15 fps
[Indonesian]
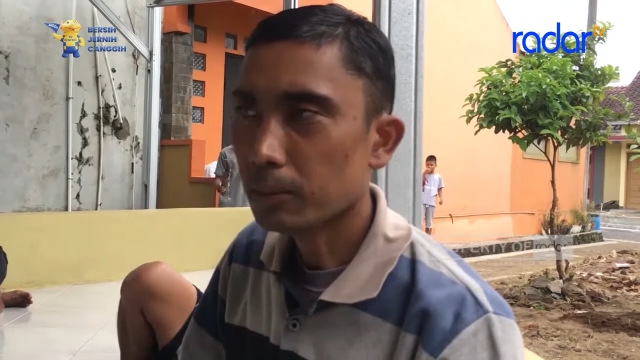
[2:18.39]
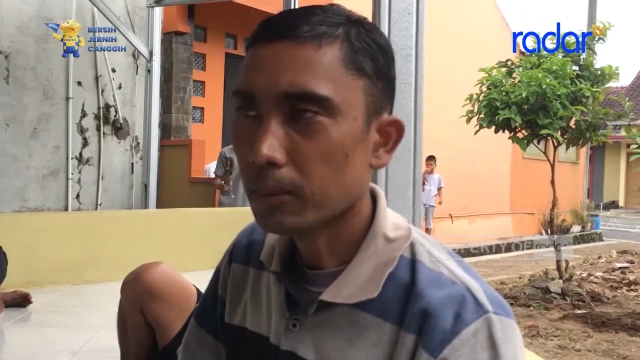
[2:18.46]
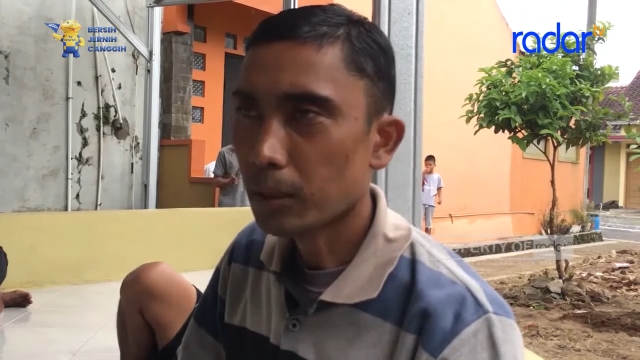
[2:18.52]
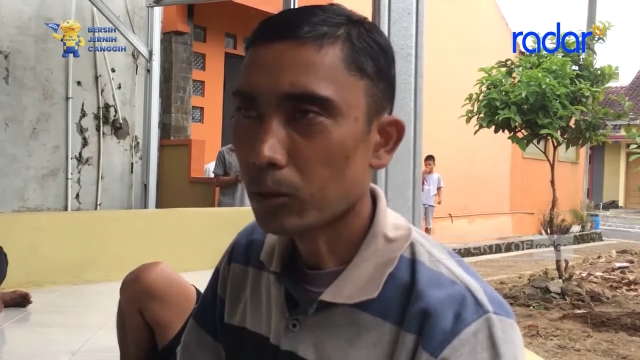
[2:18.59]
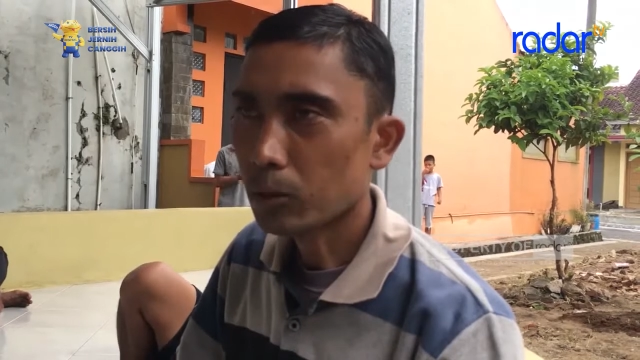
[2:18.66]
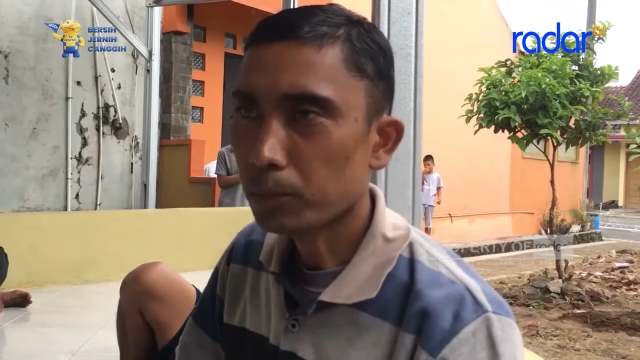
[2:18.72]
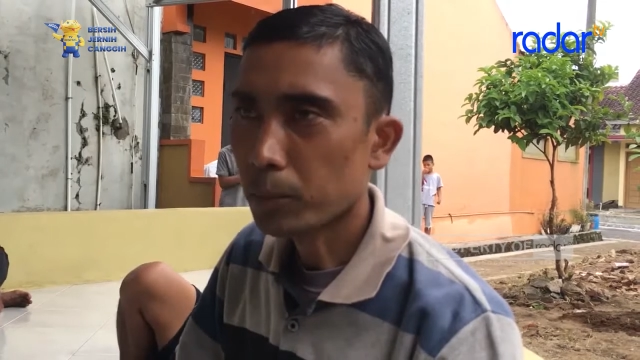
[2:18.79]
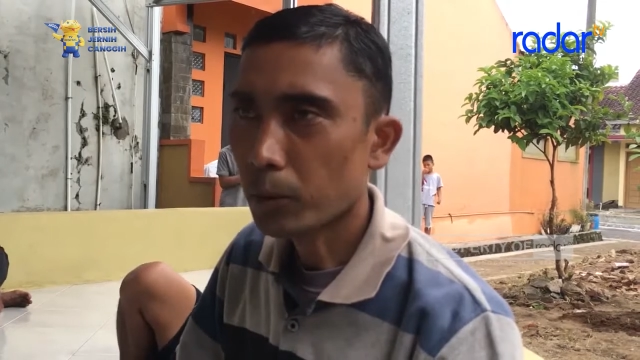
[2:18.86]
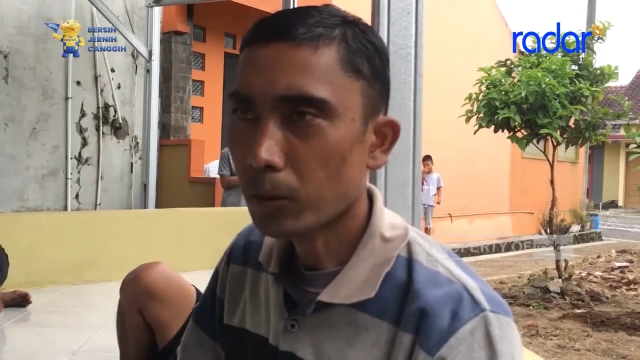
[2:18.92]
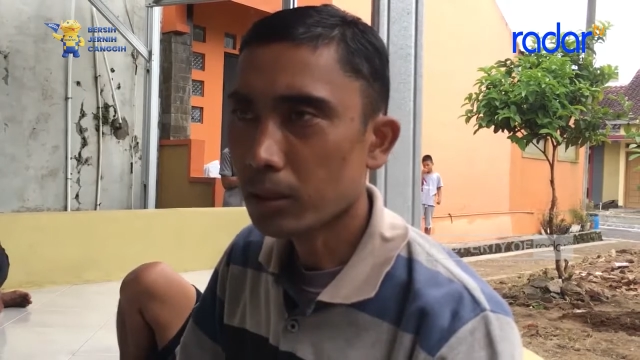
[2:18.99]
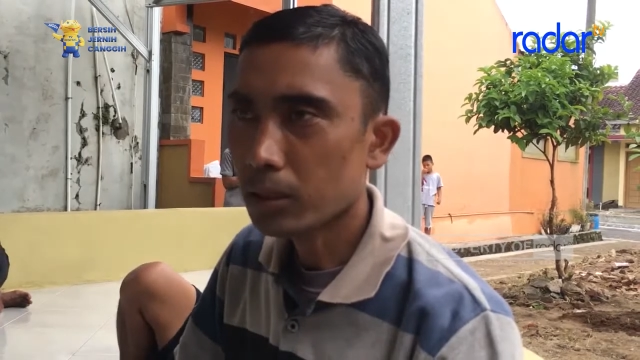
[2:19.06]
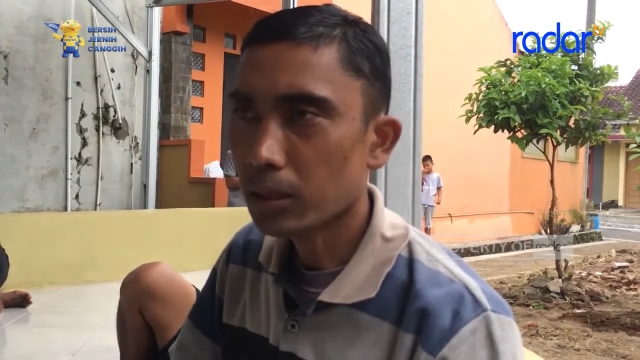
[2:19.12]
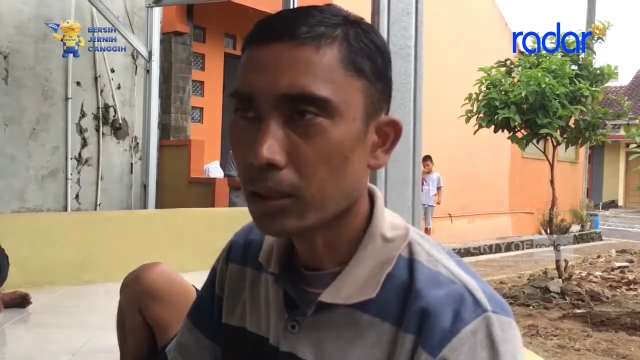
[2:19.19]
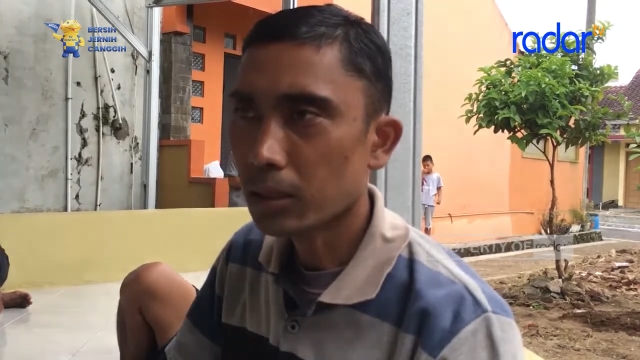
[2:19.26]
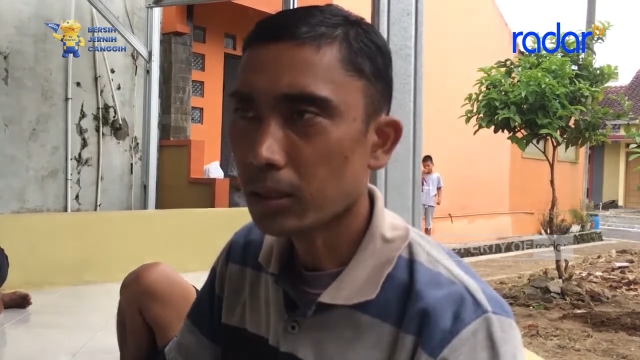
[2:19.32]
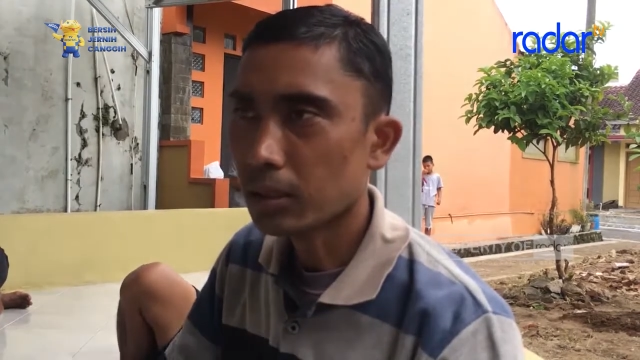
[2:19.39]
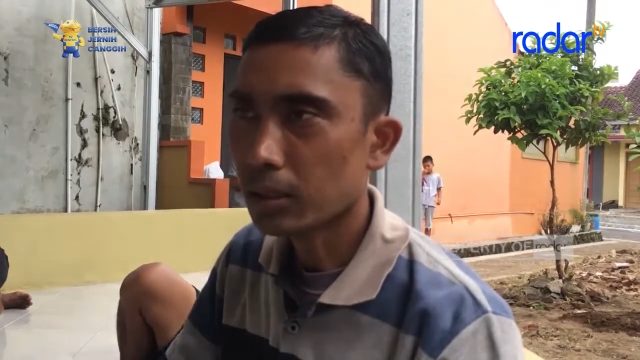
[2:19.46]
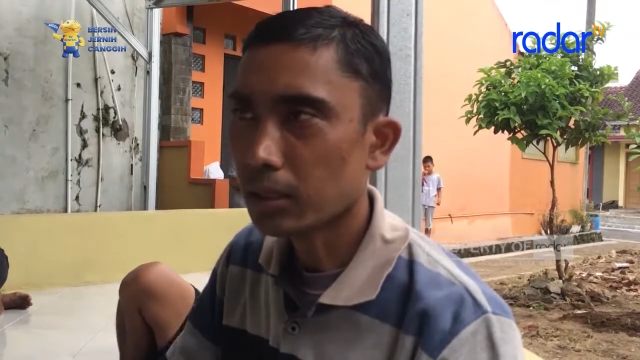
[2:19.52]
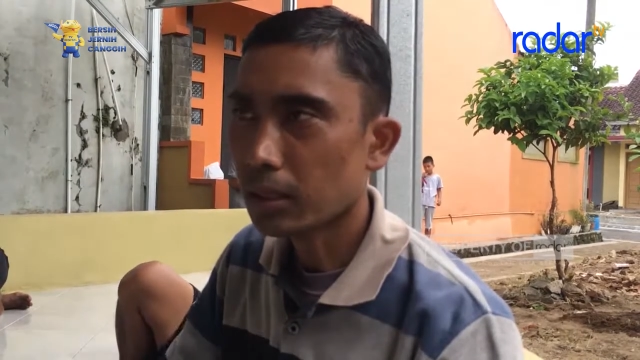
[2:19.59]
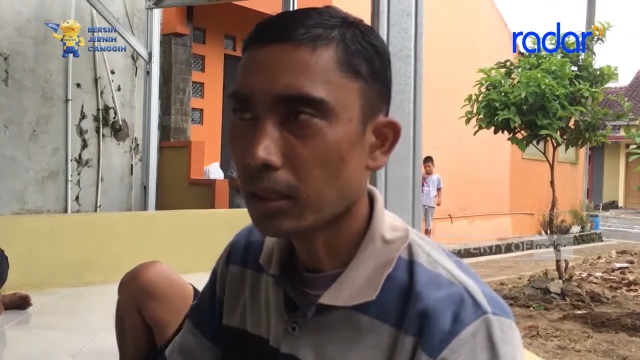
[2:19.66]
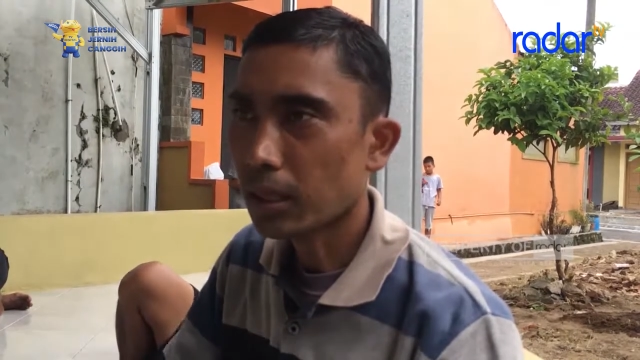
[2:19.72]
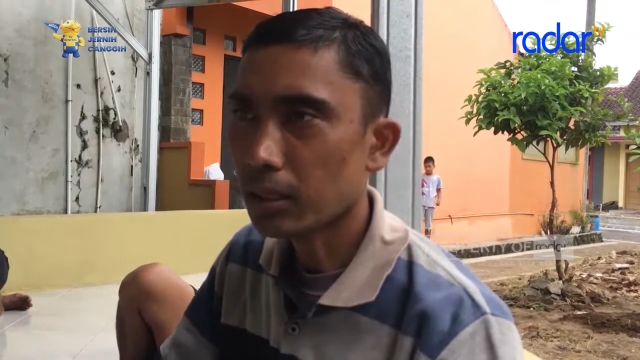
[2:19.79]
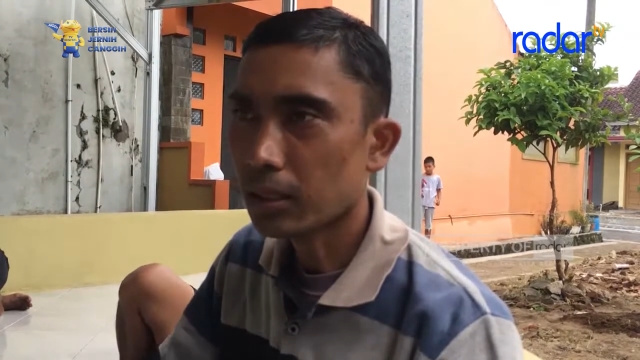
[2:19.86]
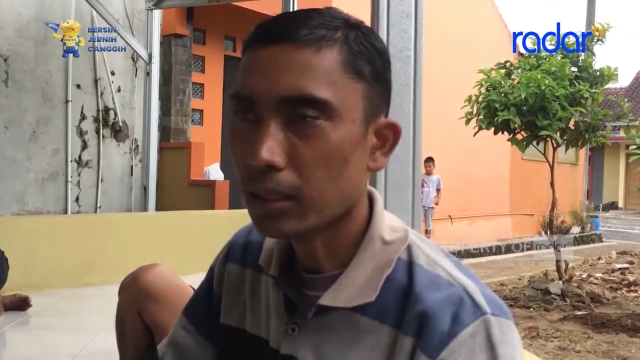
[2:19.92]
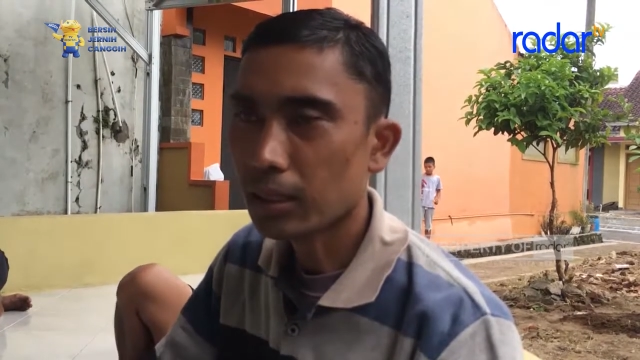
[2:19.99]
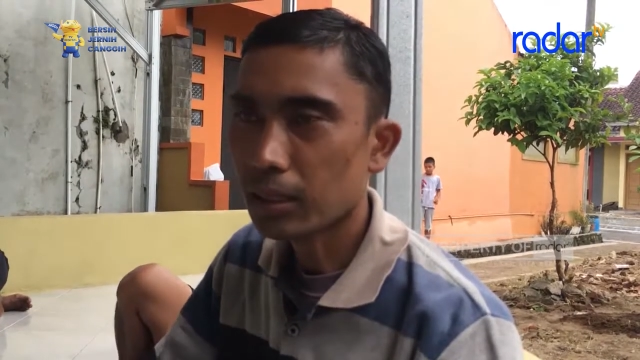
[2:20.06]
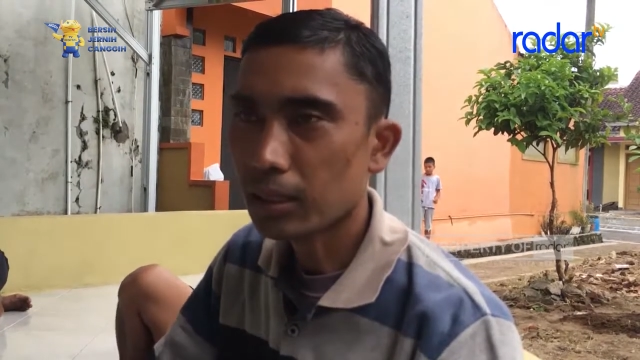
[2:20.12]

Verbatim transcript: menumpuk ada, eh, ada